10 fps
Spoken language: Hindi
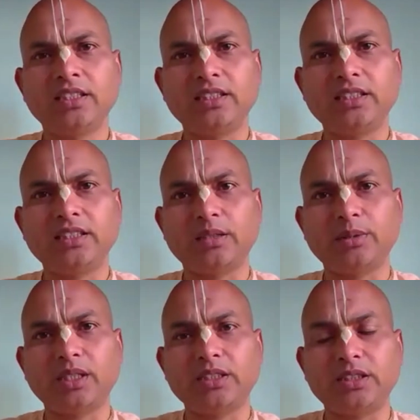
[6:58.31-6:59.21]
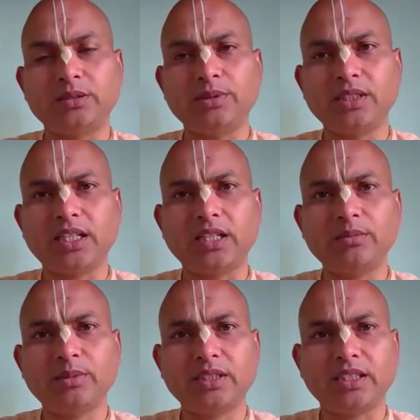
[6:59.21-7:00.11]
लेकिन हमारा जीवन
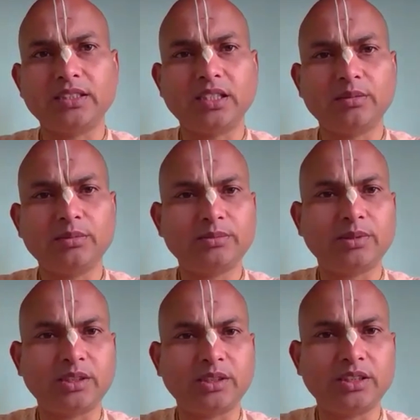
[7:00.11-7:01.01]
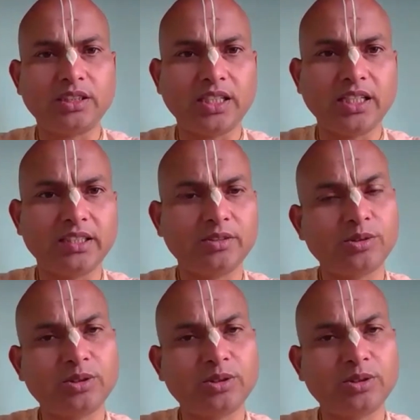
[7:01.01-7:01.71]
काल में कैसा हमने व्यतीत किया है